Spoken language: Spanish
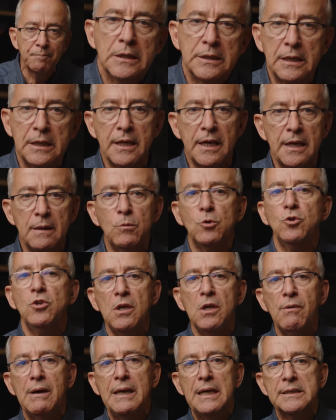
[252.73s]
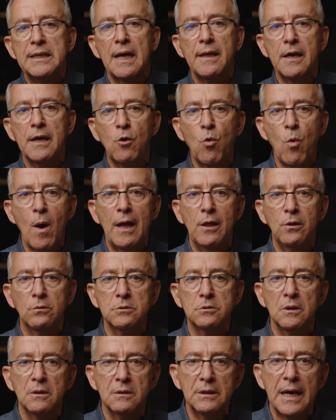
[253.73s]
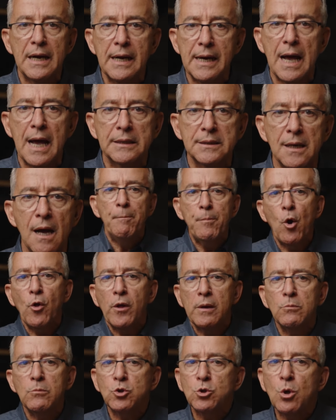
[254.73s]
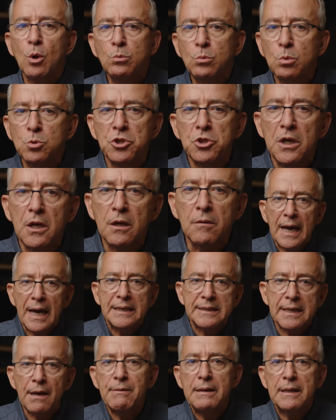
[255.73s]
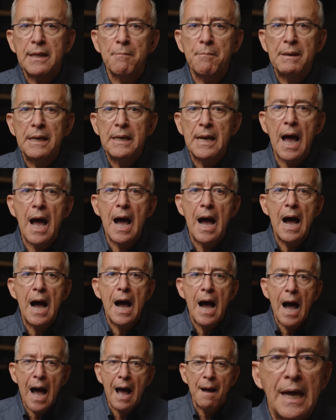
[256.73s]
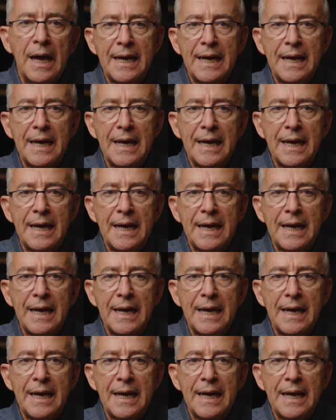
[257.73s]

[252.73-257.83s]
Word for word: Si tenemos niveles adecuados de grasa, podemos conducir esa vitamina A.